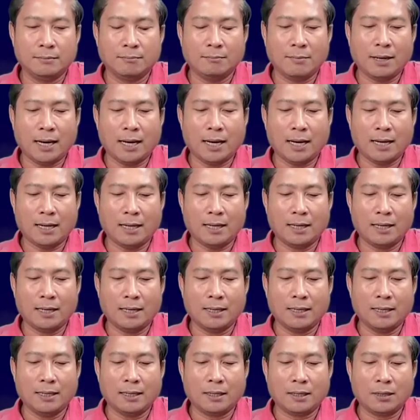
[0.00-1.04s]
ba
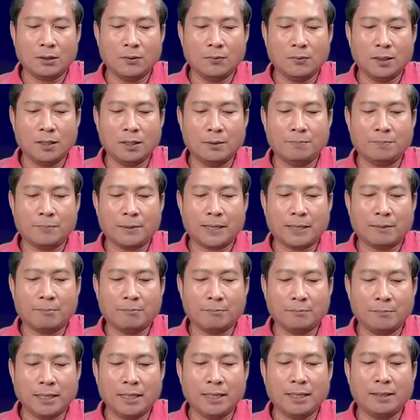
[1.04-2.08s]
khui
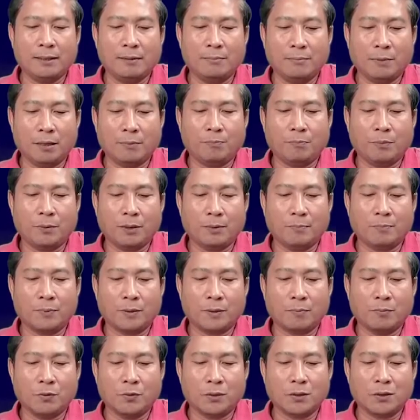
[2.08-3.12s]
pram bay mà pon
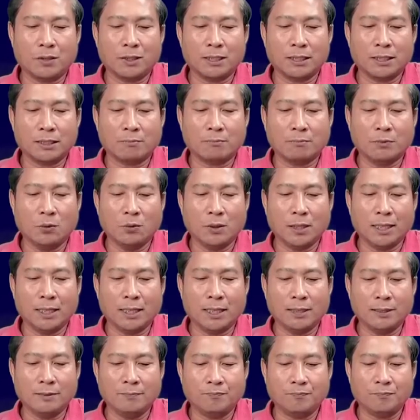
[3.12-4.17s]
pram buôn rối chật buôn
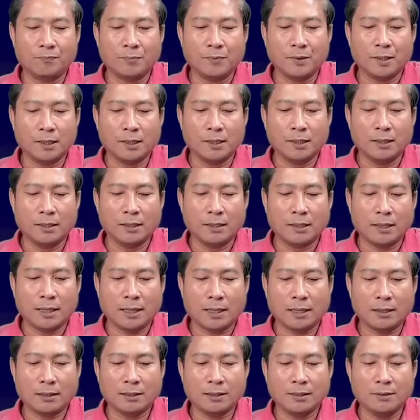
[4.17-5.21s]
á
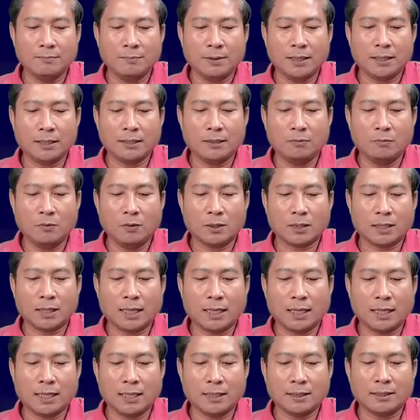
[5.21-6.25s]
hơi men một
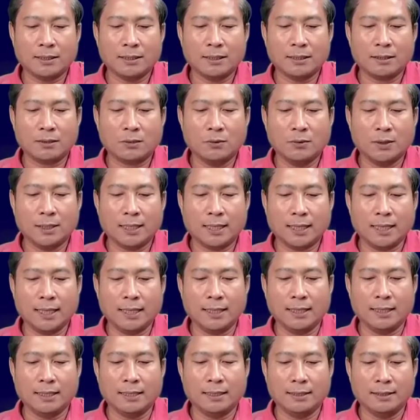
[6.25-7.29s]
thá chia khui
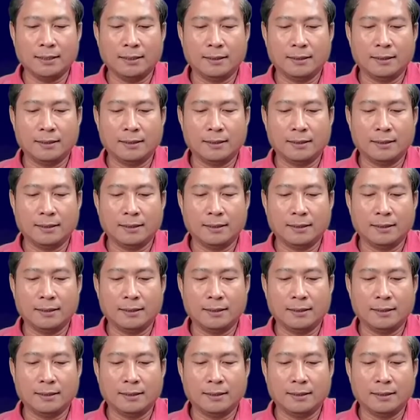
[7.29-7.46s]
cưng